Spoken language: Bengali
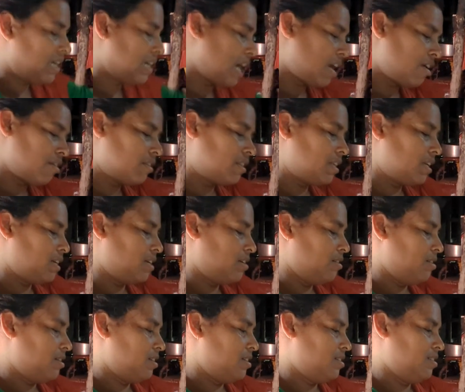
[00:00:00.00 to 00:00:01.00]
কারোর থেকে
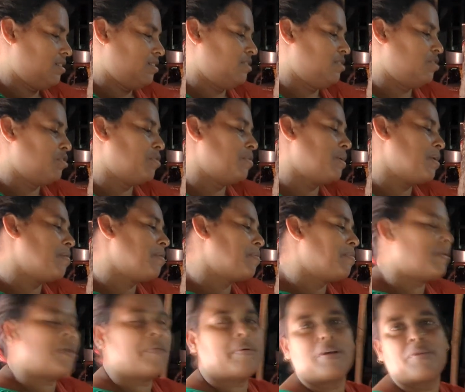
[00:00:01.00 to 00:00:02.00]
নয় তবে আমার
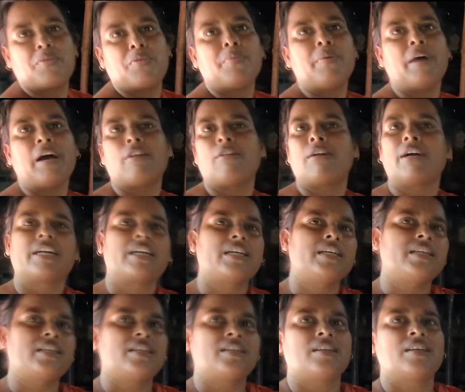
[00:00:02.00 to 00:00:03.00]
বাবা খুব ভালো আঁকে
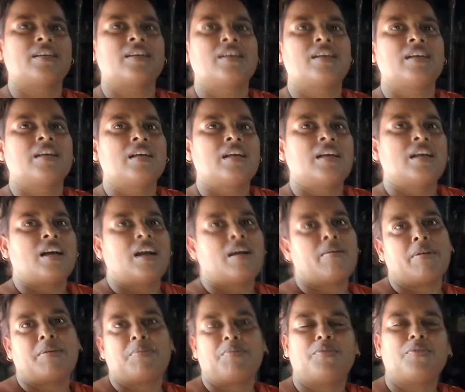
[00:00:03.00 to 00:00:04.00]
আচ্ছা
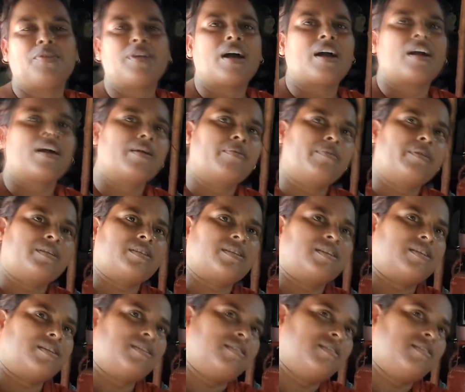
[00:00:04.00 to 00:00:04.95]
আমার বোন আঁকার মাস্টার